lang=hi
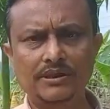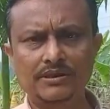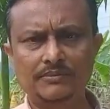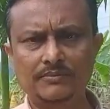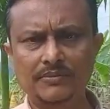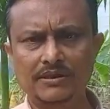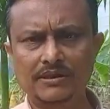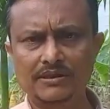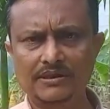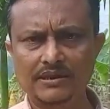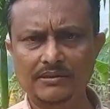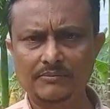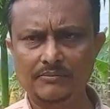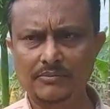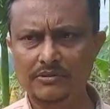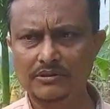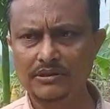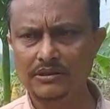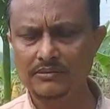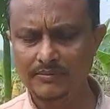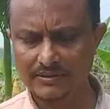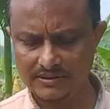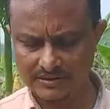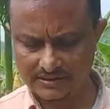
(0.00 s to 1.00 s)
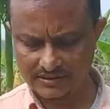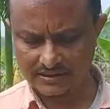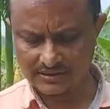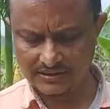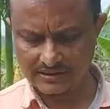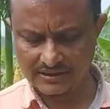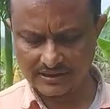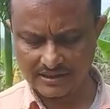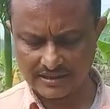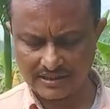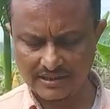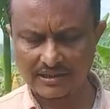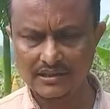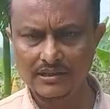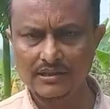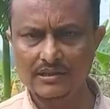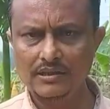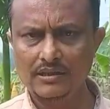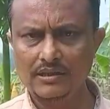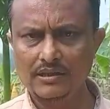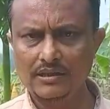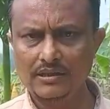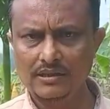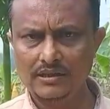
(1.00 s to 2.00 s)
डेज में ये बकरी बच्चा दिया है
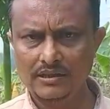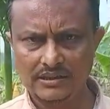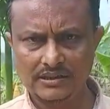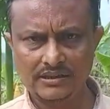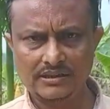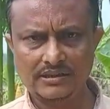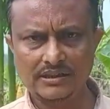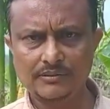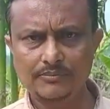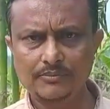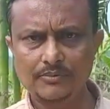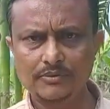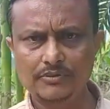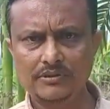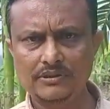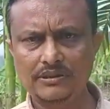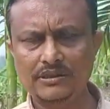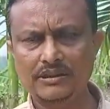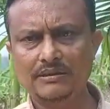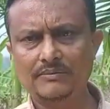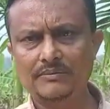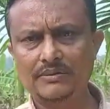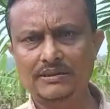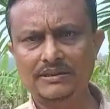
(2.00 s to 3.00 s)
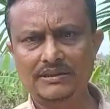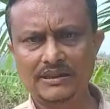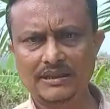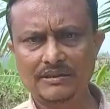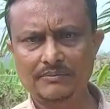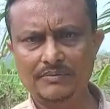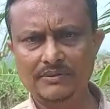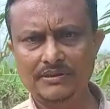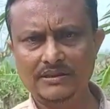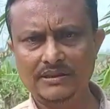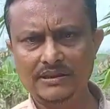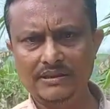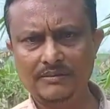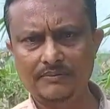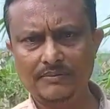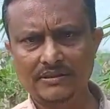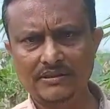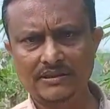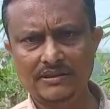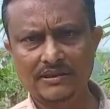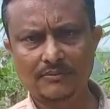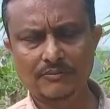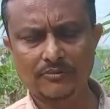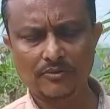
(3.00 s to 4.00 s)
लेकिन ये बकरी का बच्चा अभी नहीं ये
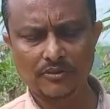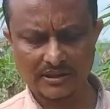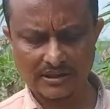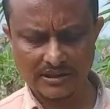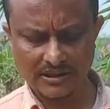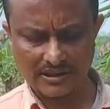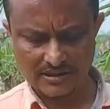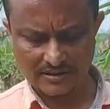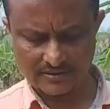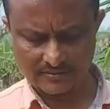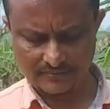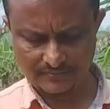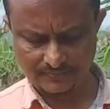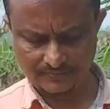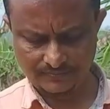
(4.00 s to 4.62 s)
बच्चा मर गया